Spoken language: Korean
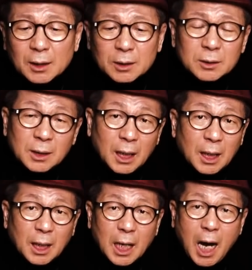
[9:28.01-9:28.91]

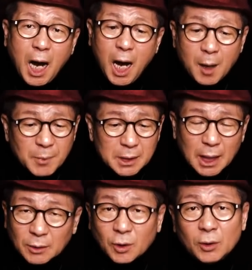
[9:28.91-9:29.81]
그런데 감히
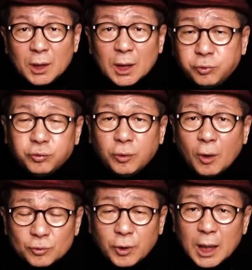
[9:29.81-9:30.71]
살떨리기
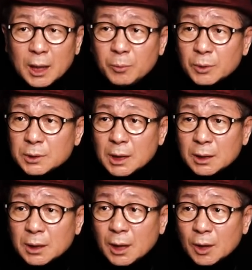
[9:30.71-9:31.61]
부어 중앙일보
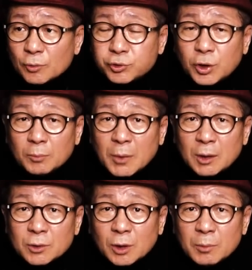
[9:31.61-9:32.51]
기자는 9천만
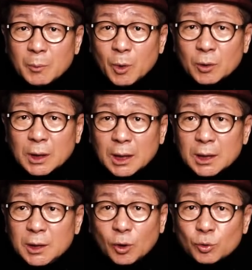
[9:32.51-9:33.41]
원 처음에 먹었다가
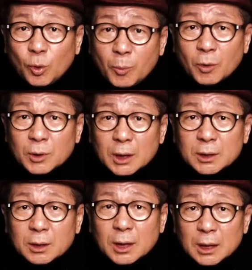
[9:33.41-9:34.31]
1억도 먹은 게
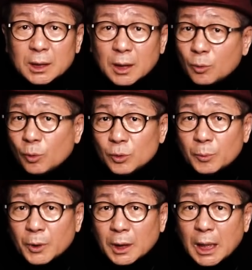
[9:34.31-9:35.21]
드러났더라고
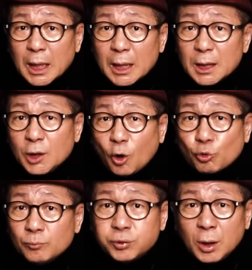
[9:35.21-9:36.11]
오늘 보니까
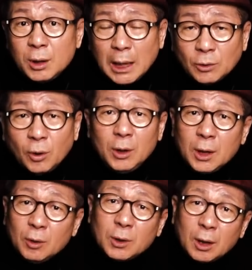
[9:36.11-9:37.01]
1억 무슨 팔
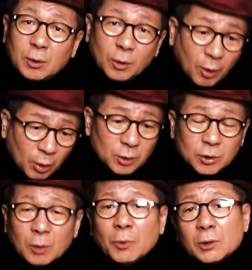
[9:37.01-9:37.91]
떨리기 어떻게 그런 걸
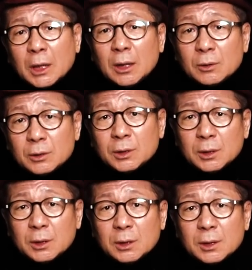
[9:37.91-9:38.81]
처먹냐
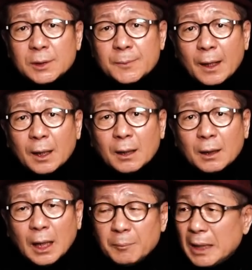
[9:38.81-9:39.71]
이거지 에? 예?
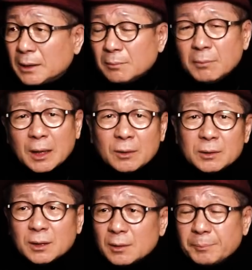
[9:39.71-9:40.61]
아 몇십만 원
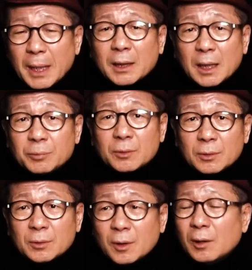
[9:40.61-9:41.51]
저
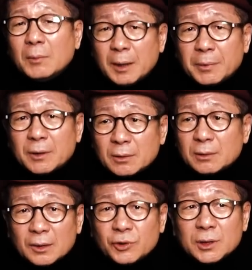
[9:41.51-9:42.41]
밥값으로
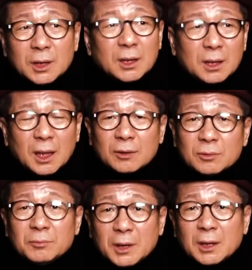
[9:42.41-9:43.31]
거마비로
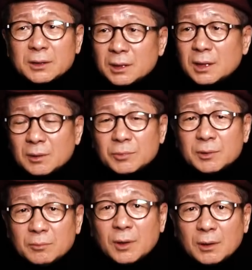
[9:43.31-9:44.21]
취재해고 뭐 이랬으니까
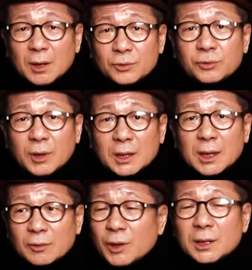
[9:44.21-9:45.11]
무슨 뭐
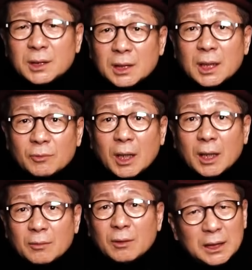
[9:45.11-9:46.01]
수고했다고 회식이라도
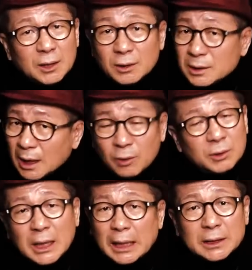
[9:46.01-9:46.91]
해라고 이런
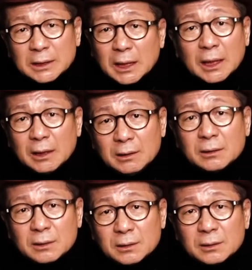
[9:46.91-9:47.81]
차원이 아니잖아요
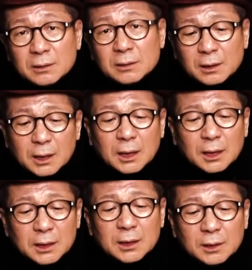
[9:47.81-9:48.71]
이거는
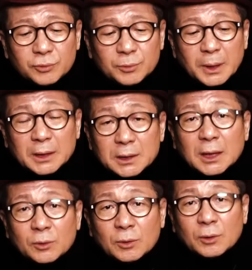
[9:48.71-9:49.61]
그러니까 이 후배
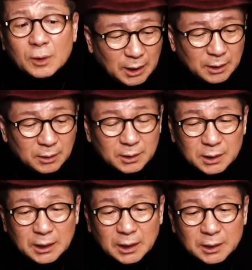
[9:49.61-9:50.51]
기자도 황기영
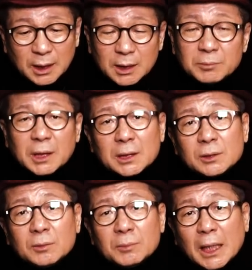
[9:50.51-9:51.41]
기자가
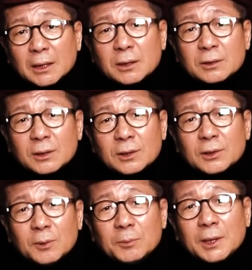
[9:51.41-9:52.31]
살림살이 좀
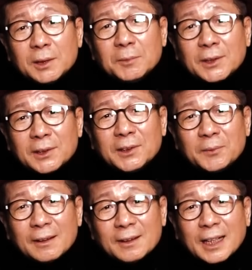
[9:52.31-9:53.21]
나셨어요 선배님들
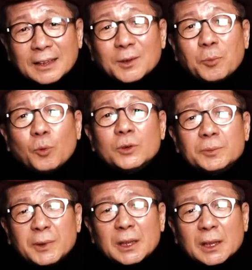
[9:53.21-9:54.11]
에? 예? 가서 보고
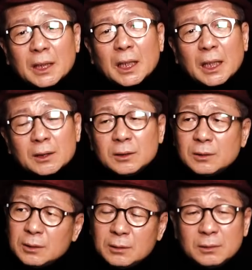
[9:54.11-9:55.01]
싶대잖아
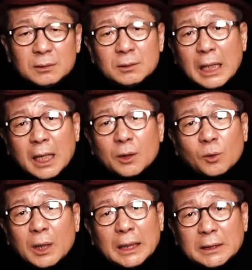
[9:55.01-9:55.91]
그거는
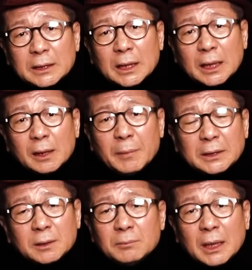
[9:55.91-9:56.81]
애교가 아니잖아
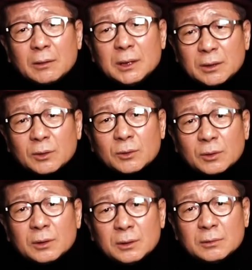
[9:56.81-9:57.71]
몇십만 원 이
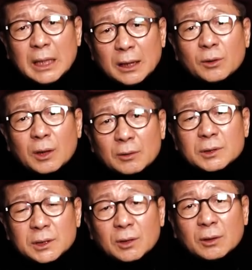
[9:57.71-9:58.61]
정도는 애교라고
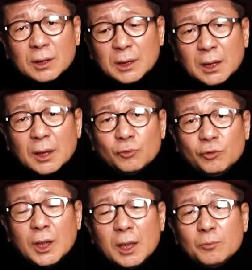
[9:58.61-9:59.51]
치워 야
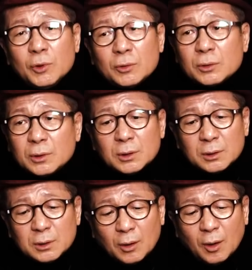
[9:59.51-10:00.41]
뇌물도 그거
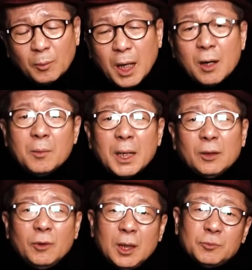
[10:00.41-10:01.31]

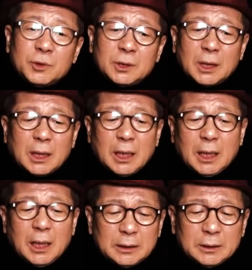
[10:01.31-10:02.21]
어마어마한 뇌물이잖아
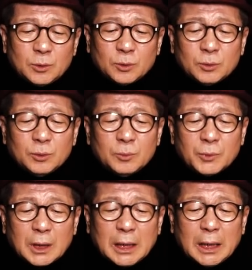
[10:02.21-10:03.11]
거잖아.
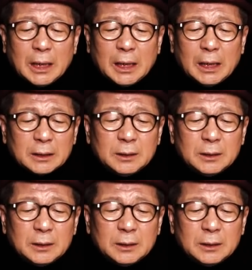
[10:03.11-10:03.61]
도둑놈들아.